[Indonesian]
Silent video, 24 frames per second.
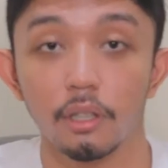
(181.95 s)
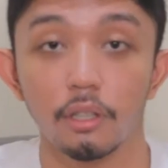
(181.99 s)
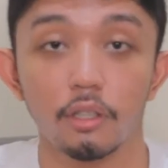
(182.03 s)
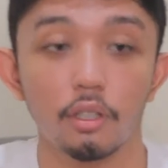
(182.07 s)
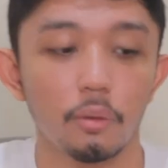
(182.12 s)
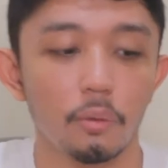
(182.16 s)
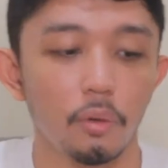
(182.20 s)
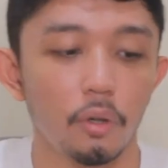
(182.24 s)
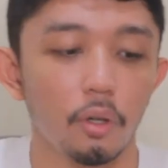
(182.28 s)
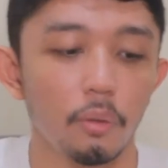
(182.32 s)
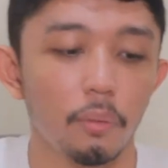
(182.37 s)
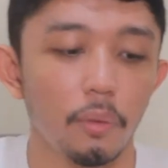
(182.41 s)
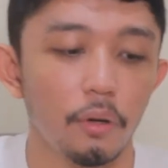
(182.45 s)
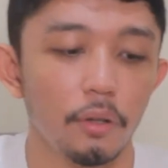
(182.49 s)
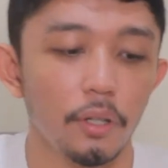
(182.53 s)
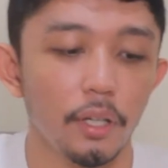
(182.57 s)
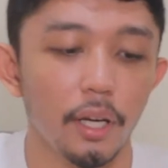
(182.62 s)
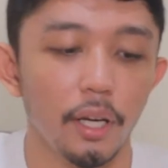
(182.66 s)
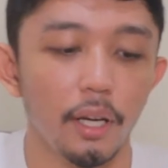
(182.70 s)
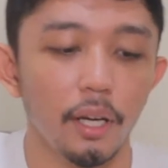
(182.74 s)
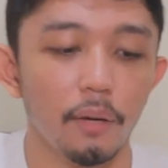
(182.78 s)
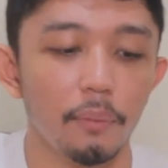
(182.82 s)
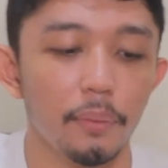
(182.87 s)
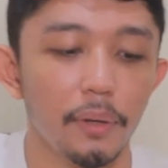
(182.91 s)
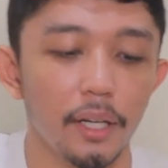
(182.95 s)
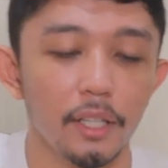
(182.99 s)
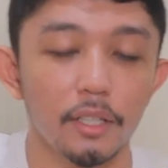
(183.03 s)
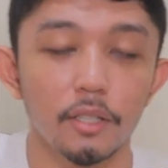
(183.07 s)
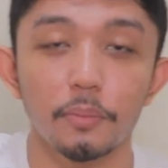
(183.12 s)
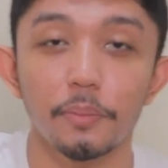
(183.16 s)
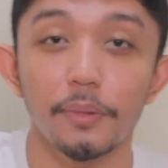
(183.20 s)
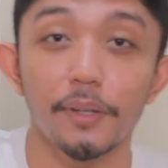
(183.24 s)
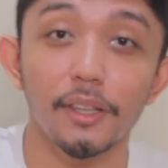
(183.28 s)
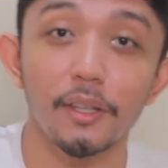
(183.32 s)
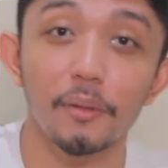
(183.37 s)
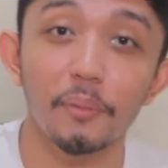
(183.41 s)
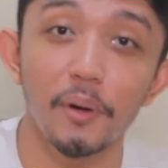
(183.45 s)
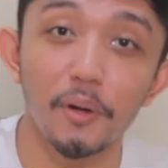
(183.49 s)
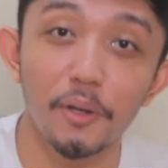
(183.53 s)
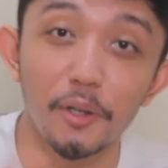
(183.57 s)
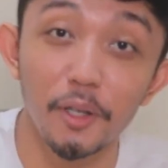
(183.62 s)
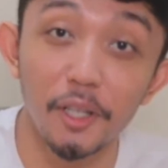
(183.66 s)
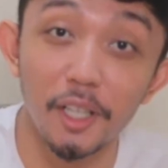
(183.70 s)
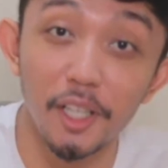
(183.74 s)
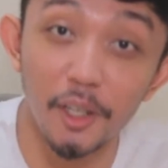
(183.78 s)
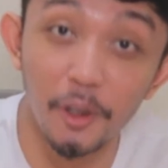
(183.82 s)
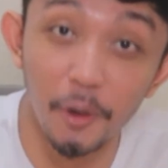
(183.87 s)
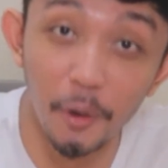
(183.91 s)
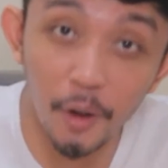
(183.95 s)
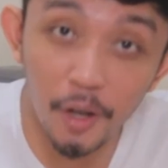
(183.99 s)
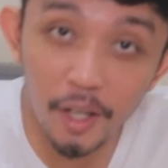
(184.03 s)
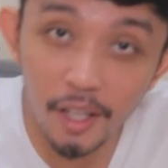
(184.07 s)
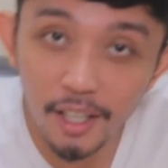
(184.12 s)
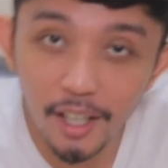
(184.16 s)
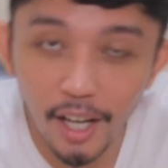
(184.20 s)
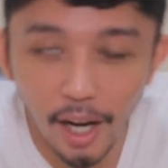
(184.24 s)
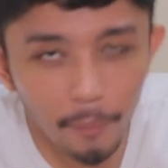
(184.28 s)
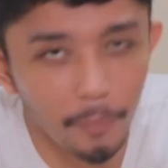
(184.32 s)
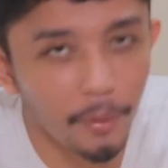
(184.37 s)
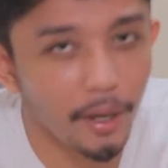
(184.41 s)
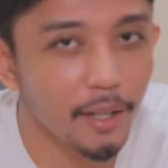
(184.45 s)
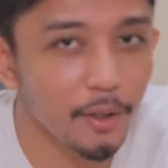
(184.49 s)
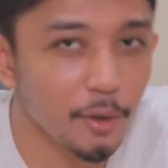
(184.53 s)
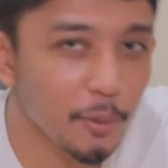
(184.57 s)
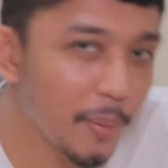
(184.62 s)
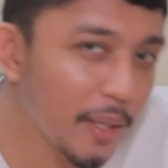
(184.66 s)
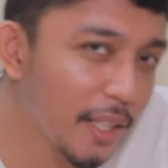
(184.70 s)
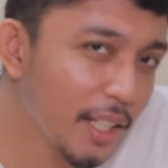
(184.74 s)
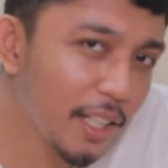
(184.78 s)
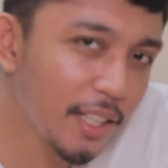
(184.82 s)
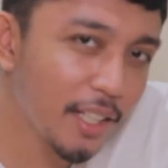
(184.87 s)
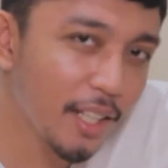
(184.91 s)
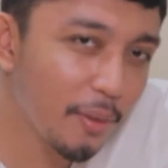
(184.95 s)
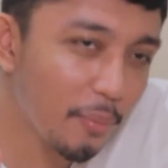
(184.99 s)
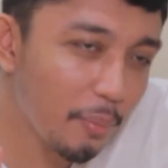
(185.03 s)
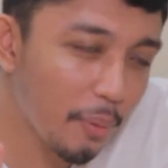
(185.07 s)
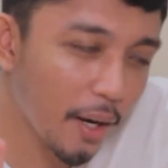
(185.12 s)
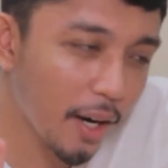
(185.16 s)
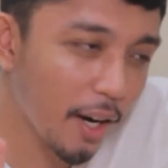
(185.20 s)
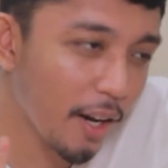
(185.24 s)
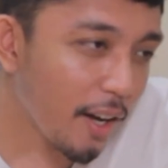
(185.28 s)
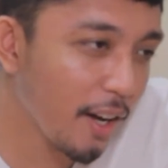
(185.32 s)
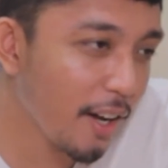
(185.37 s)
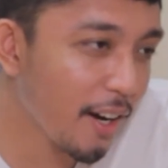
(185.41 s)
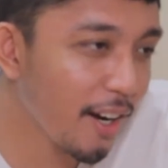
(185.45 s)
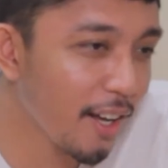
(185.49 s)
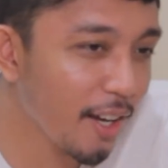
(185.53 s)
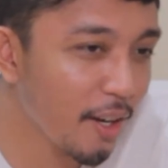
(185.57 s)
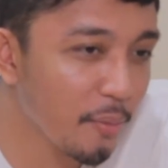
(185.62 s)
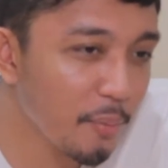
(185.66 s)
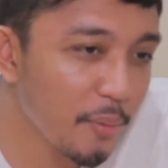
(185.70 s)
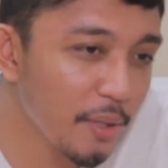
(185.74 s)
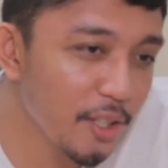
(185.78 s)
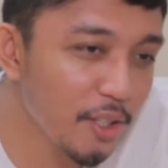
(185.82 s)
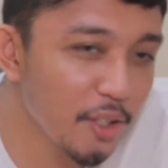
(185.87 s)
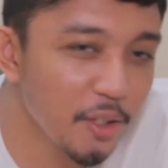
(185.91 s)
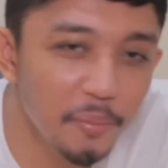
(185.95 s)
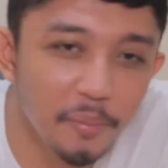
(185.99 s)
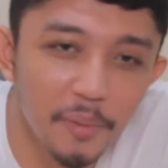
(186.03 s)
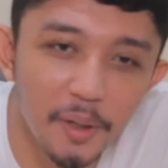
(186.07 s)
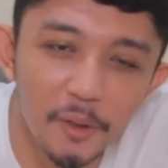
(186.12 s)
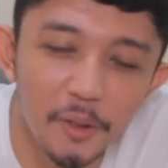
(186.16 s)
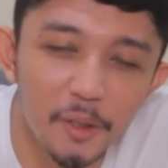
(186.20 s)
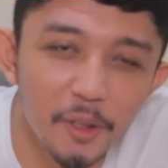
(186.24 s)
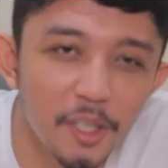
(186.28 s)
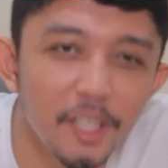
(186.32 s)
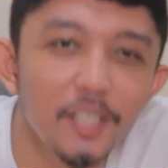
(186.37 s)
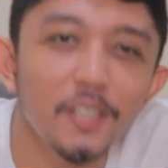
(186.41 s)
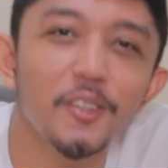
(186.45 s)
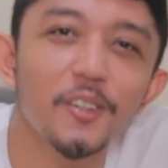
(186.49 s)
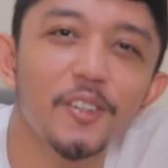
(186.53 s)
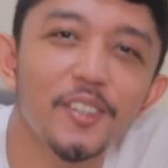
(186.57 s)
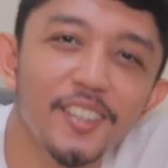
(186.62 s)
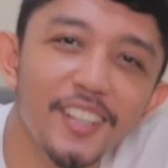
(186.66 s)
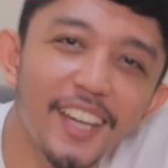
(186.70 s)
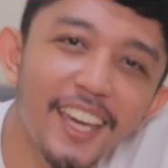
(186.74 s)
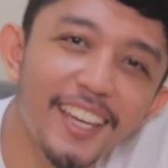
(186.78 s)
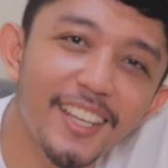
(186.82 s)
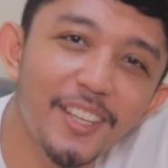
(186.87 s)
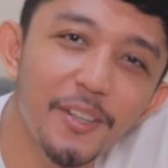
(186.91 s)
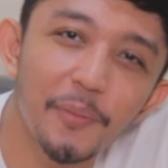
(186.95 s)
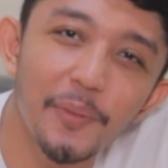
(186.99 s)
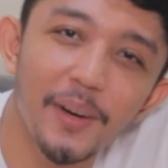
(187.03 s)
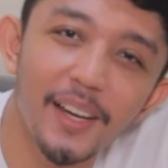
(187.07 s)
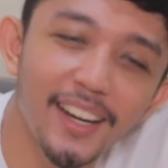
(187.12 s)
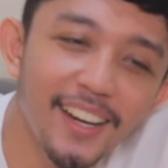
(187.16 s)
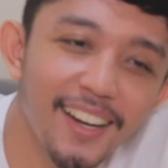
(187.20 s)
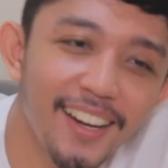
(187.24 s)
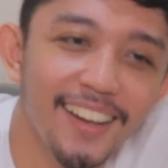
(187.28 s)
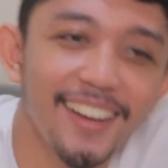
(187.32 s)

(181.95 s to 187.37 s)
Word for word: Cium dulu baunya ya, apakah seperti bau unicorn? Apakah Sobat Jajan pernah ada yang mencium bau unicorn kayak gimana?